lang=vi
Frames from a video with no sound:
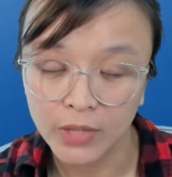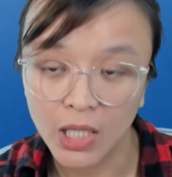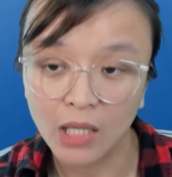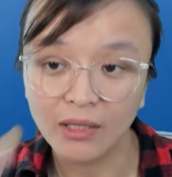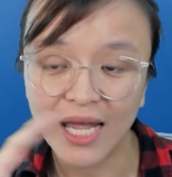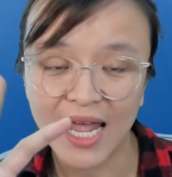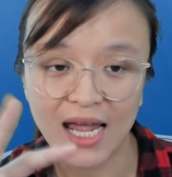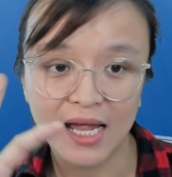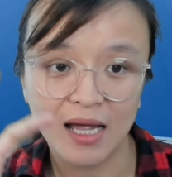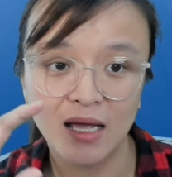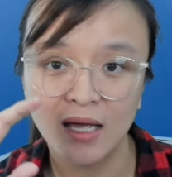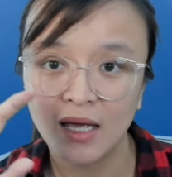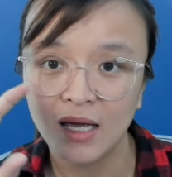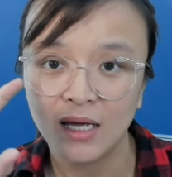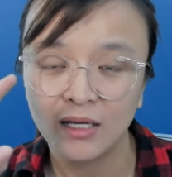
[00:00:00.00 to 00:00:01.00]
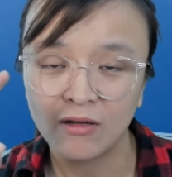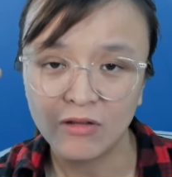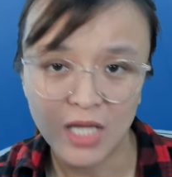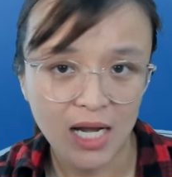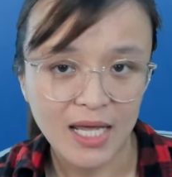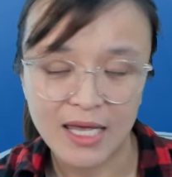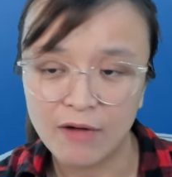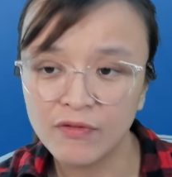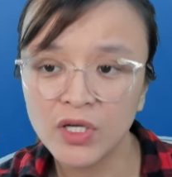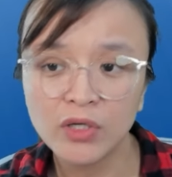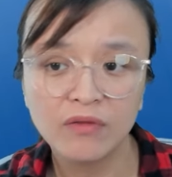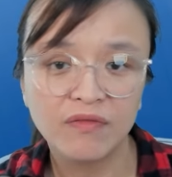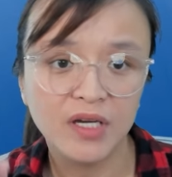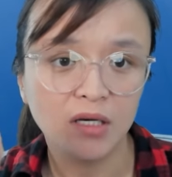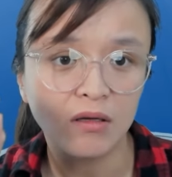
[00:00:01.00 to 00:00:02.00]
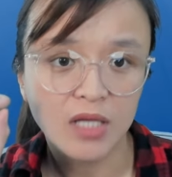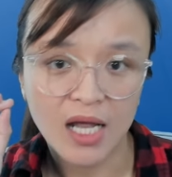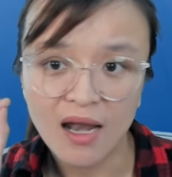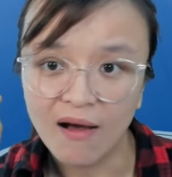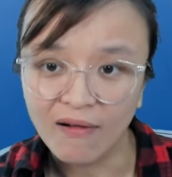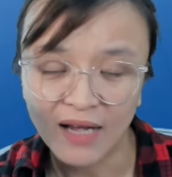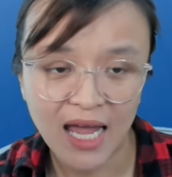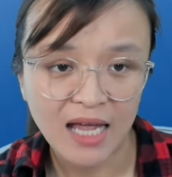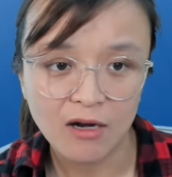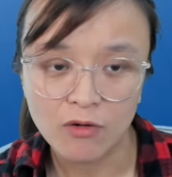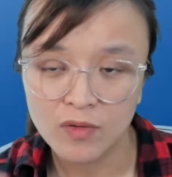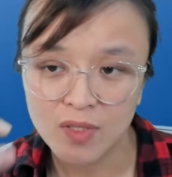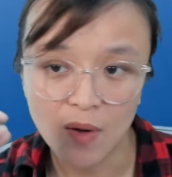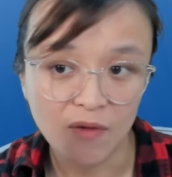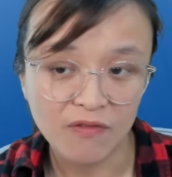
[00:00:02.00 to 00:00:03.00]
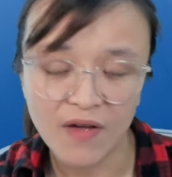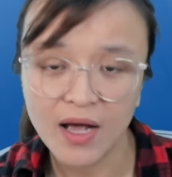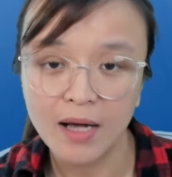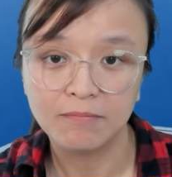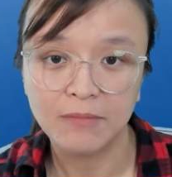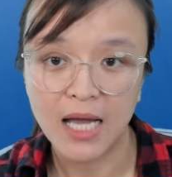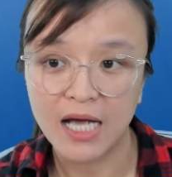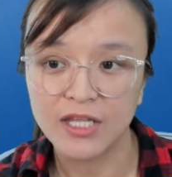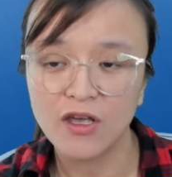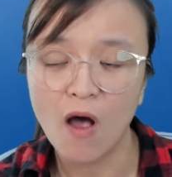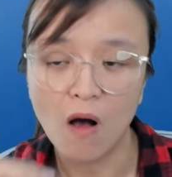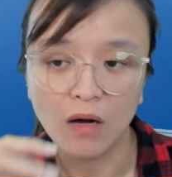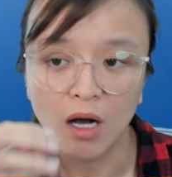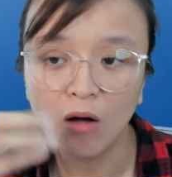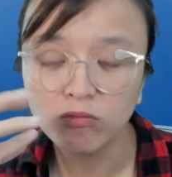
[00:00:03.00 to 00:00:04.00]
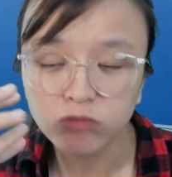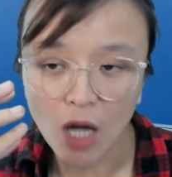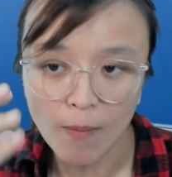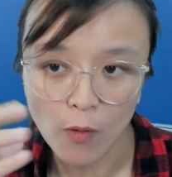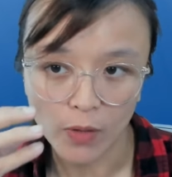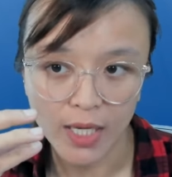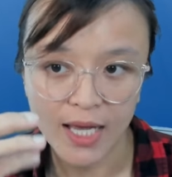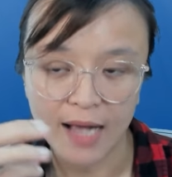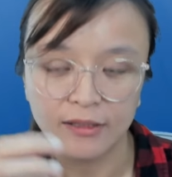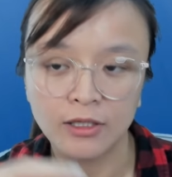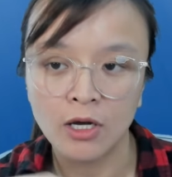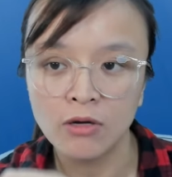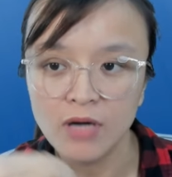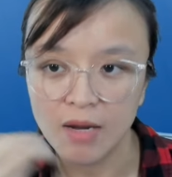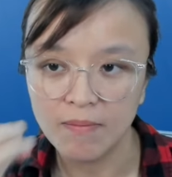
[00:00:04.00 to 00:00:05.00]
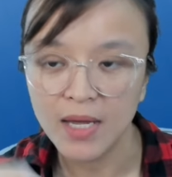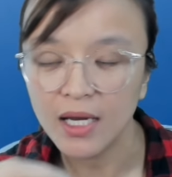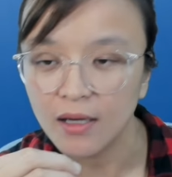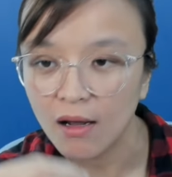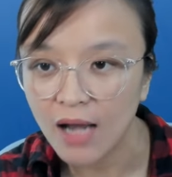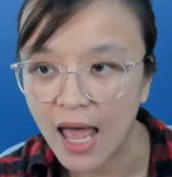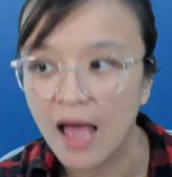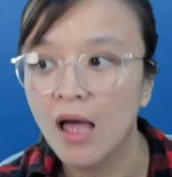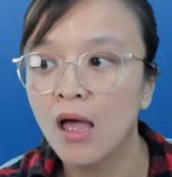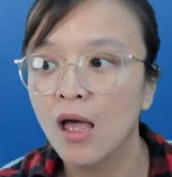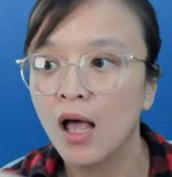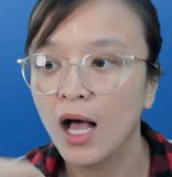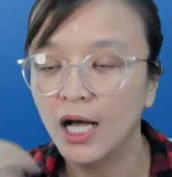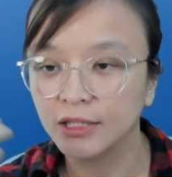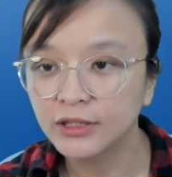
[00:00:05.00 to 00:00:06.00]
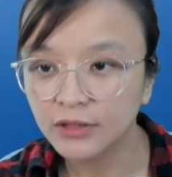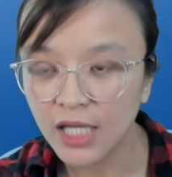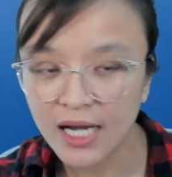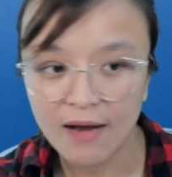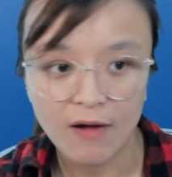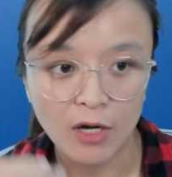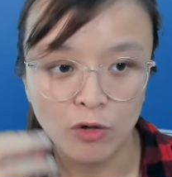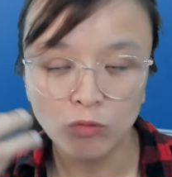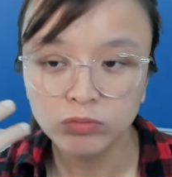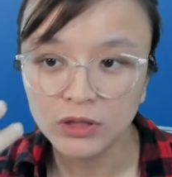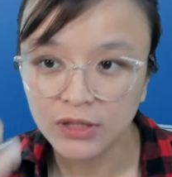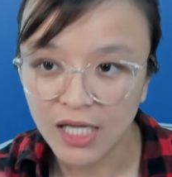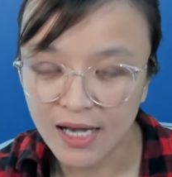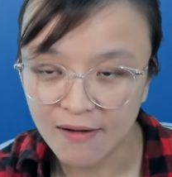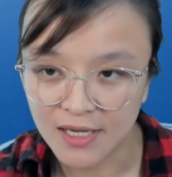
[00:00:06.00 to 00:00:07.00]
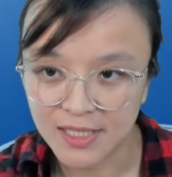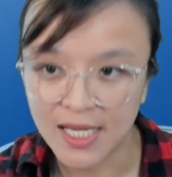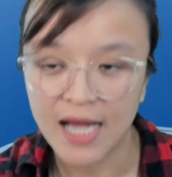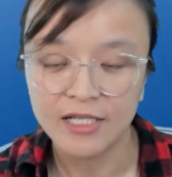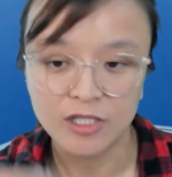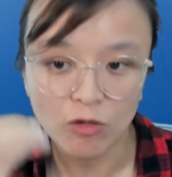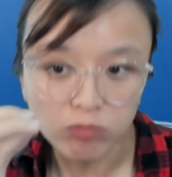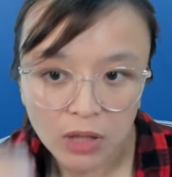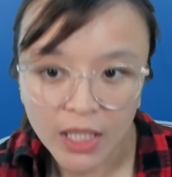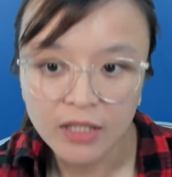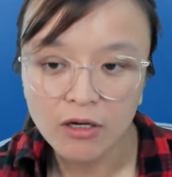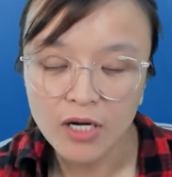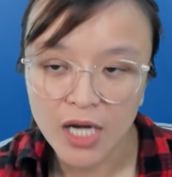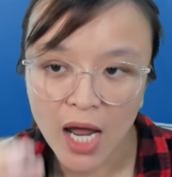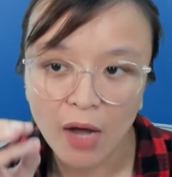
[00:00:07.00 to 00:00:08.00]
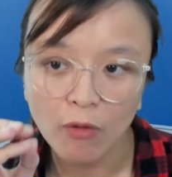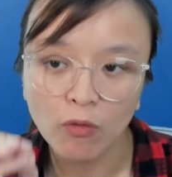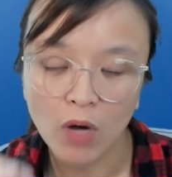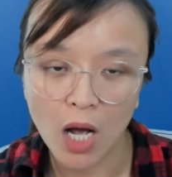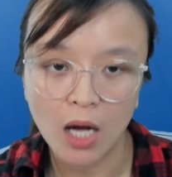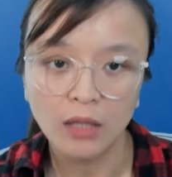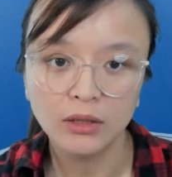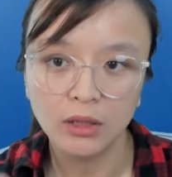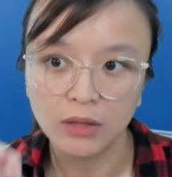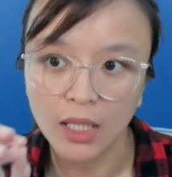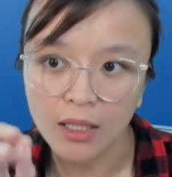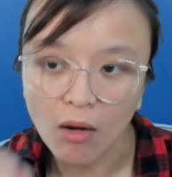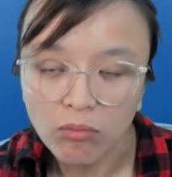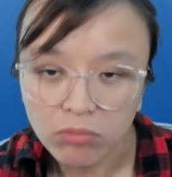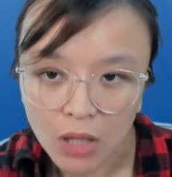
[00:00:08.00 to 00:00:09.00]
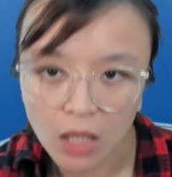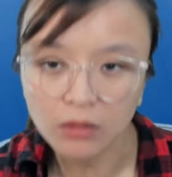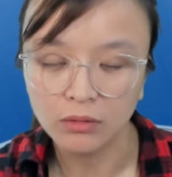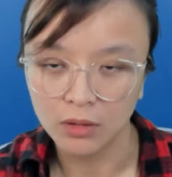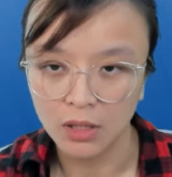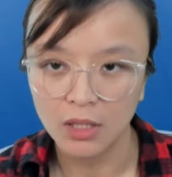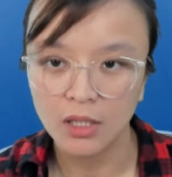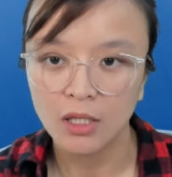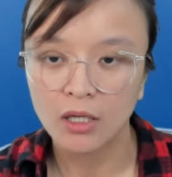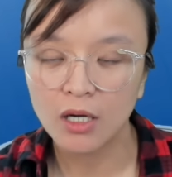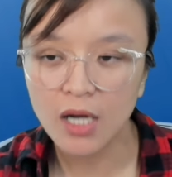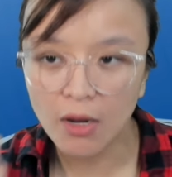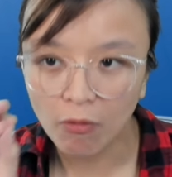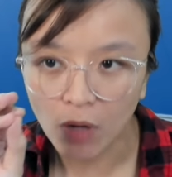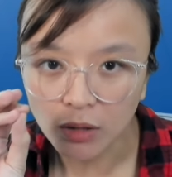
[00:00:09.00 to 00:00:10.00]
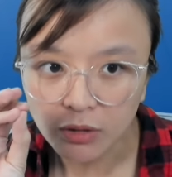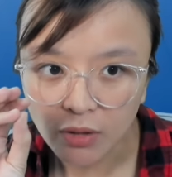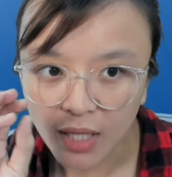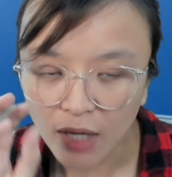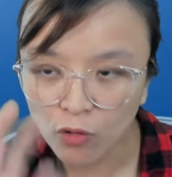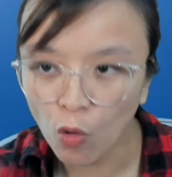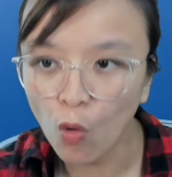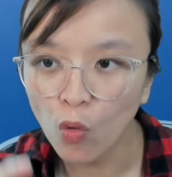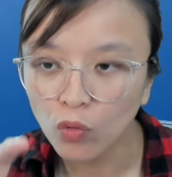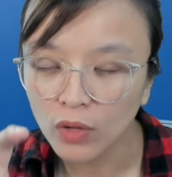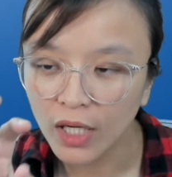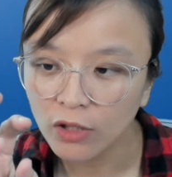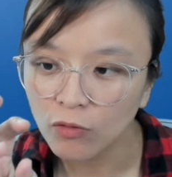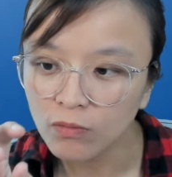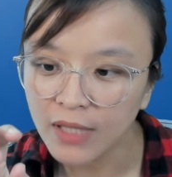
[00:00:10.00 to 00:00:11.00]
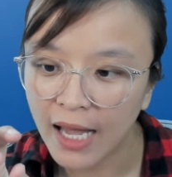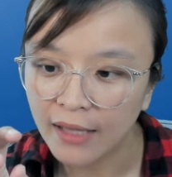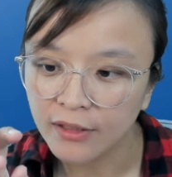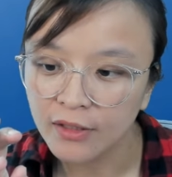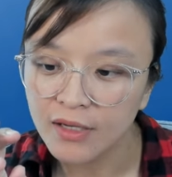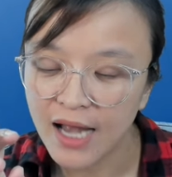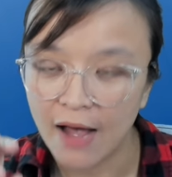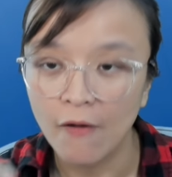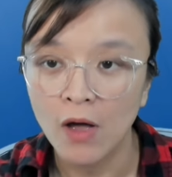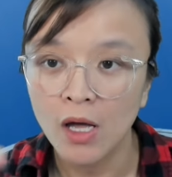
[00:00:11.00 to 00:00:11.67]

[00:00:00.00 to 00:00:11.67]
họ nghe có thể là giáo viên người việt có thể là họ nghe đâu đó xong họ phát lại nhưng họ không có một cái căn cứ để biết đó là à, như thế nào là đúng như thế nào là sai trong khi nó đều có những cái công thức nó đều có những cái khuôn để chúng ta như thế nào